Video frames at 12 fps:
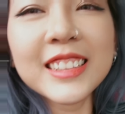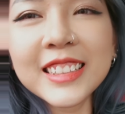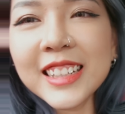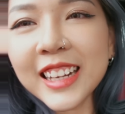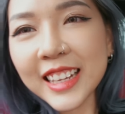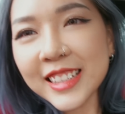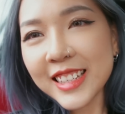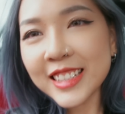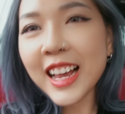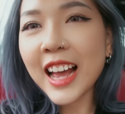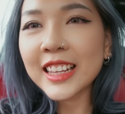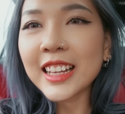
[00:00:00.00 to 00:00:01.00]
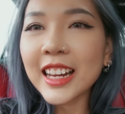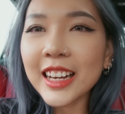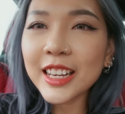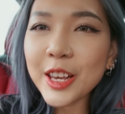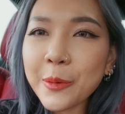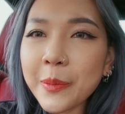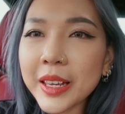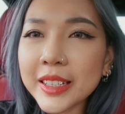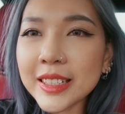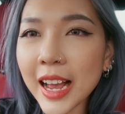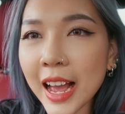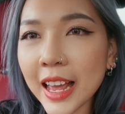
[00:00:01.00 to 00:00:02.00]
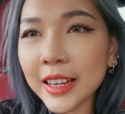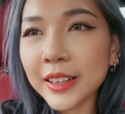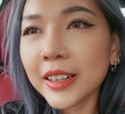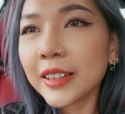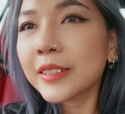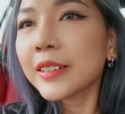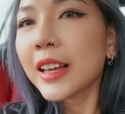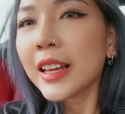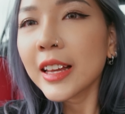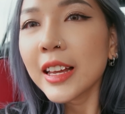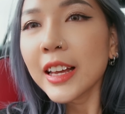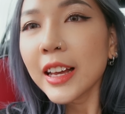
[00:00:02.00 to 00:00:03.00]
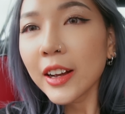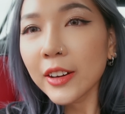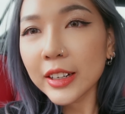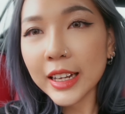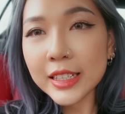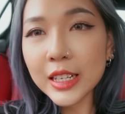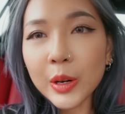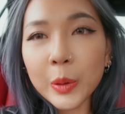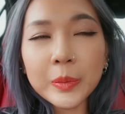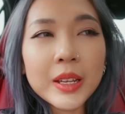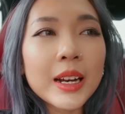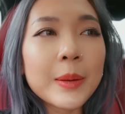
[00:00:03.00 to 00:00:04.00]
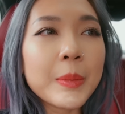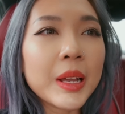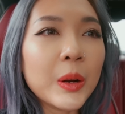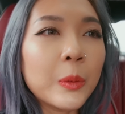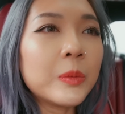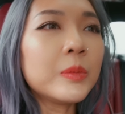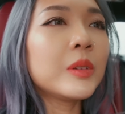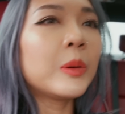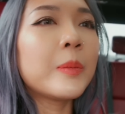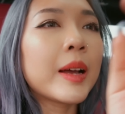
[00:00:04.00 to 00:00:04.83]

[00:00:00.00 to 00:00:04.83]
cứ cái gì sai thì là người yêu mình sai còn cái gì đúng thì là mình đúng đúng